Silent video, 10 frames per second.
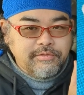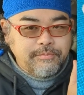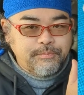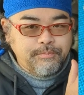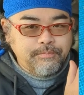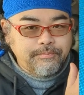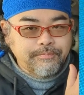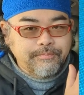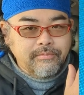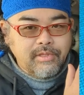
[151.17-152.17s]

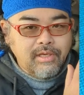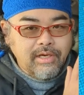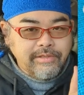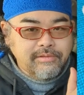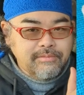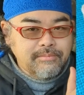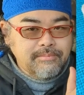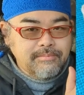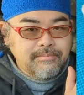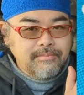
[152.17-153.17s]
す。はい。
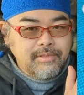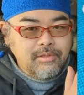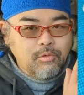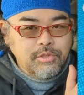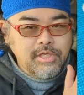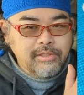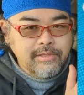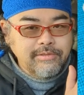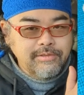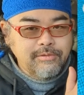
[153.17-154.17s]
こちらで
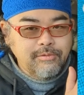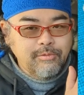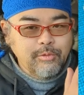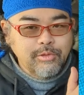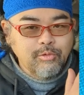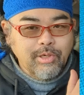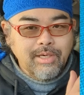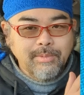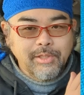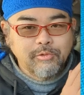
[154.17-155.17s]
す。というのは、
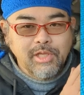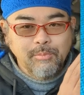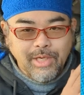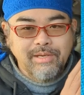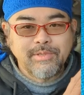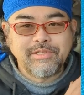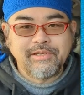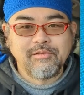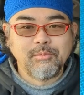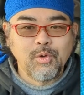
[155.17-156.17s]
まあ、去年もありました
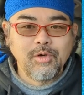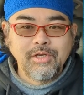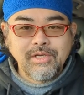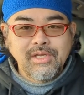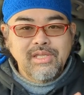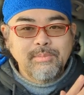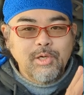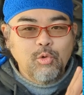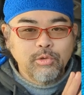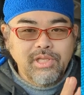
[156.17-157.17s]
けども、今、
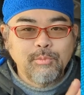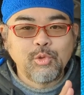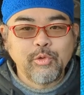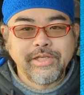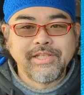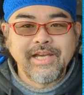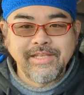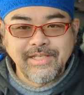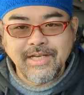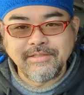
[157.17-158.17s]
こう、手元にない
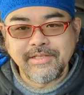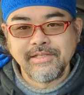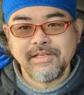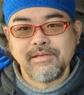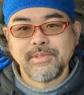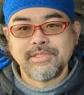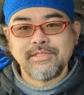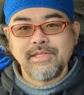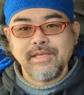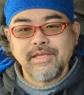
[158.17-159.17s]
化石になりまし
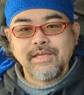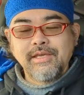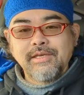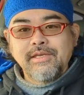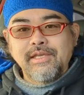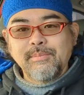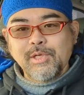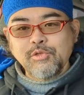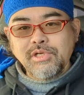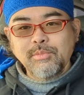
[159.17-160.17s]
て、えまあ、
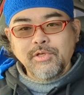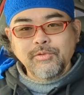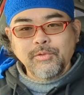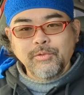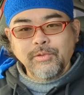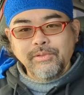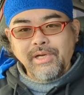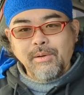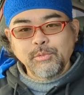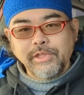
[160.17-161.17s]
こちらも、あの、
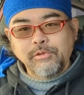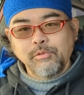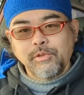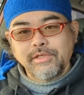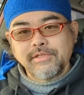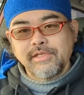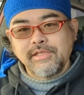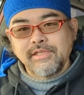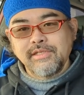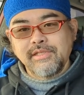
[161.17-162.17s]
アンモナイトの化石
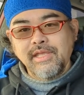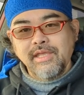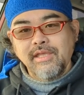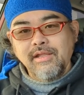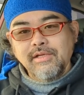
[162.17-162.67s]
で、